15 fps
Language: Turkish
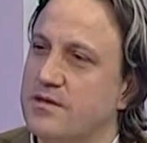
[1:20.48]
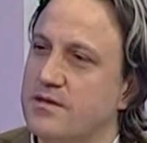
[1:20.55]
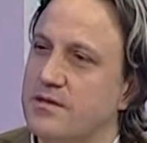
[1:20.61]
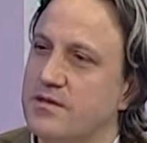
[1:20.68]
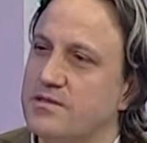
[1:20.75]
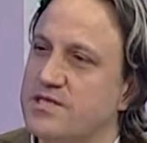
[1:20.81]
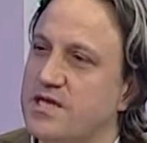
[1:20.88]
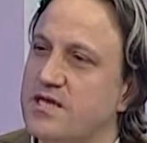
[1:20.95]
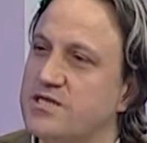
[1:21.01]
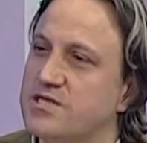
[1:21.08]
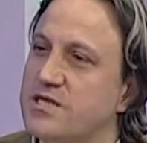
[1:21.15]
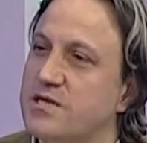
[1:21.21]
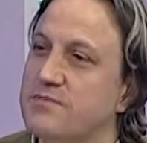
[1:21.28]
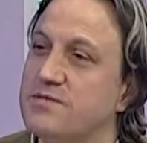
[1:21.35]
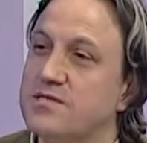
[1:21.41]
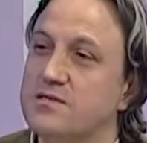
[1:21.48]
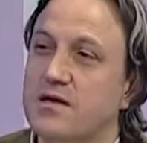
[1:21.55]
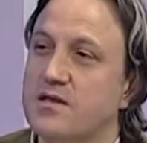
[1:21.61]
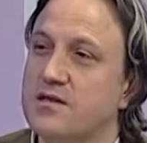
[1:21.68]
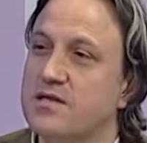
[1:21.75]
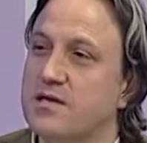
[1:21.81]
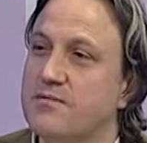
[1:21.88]
e, e, seyircilerimizin
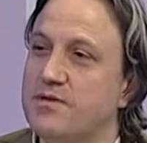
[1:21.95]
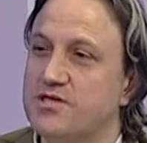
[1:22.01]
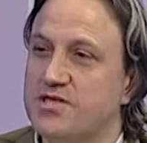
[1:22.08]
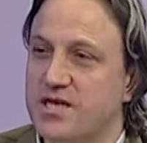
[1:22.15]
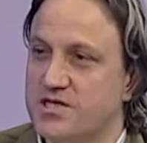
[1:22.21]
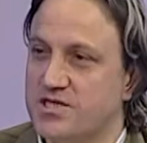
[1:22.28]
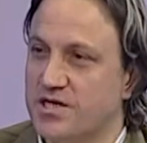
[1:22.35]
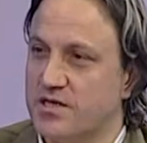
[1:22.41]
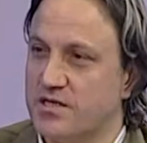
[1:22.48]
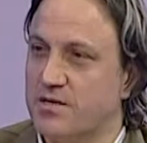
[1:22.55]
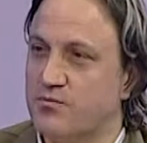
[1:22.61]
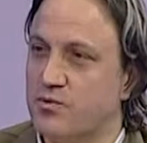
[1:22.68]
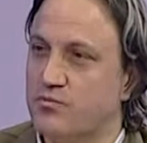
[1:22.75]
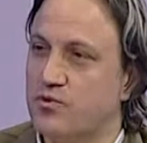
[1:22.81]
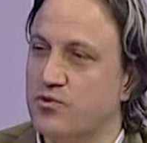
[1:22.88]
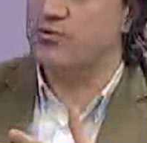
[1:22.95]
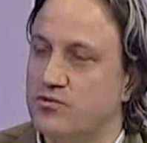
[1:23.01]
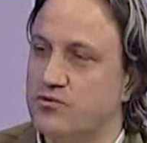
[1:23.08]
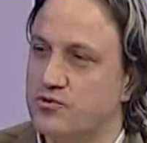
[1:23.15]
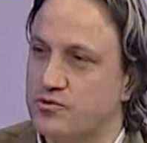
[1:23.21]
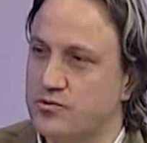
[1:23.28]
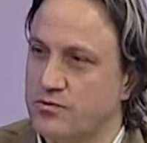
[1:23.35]
anlayabileceği şekilde mümkün
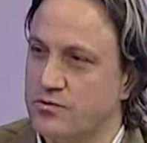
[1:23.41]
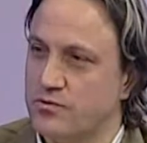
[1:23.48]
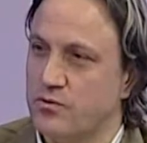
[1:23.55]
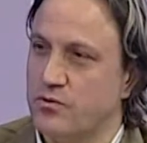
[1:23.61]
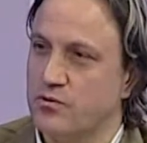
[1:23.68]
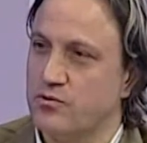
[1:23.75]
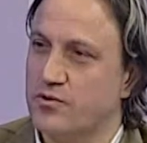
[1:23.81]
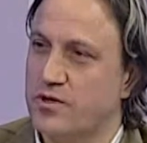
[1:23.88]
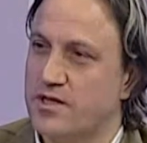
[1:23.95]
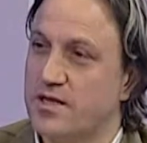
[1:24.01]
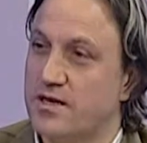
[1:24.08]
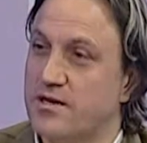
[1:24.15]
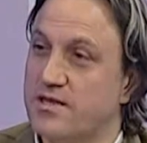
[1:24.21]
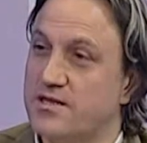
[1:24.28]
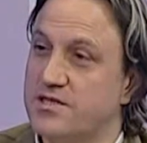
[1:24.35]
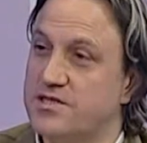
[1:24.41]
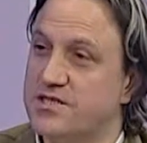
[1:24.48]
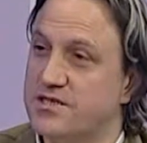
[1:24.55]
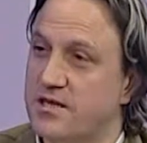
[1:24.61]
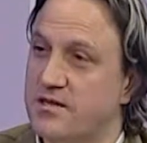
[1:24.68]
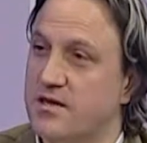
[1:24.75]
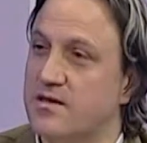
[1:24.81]
e, olduğu kadar
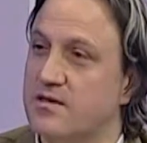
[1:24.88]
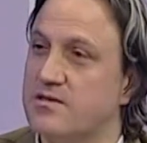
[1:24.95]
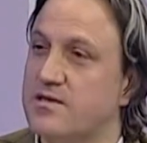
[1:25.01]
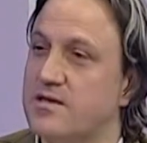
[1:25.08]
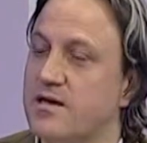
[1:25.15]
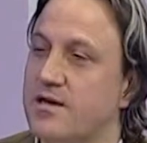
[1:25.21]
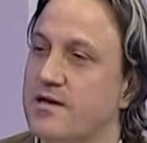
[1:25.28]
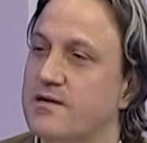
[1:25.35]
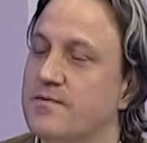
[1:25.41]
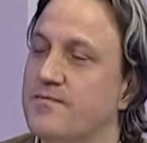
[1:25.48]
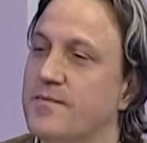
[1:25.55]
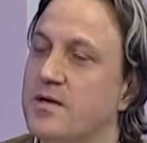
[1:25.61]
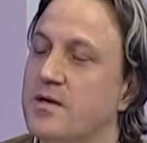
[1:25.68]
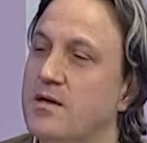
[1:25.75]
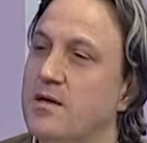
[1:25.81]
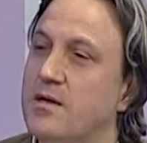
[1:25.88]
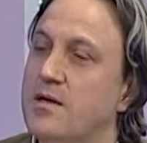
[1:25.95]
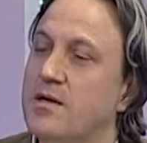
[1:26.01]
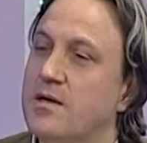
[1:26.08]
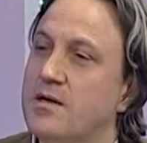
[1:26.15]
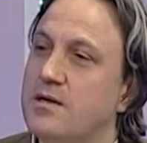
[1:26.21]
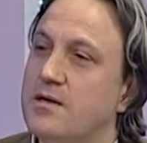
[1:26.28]
latinceden arındırarak. Evet
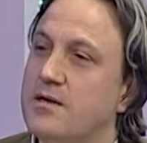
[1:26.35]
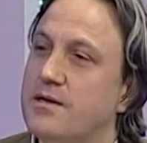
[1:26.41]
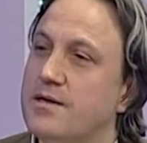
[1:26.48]
e,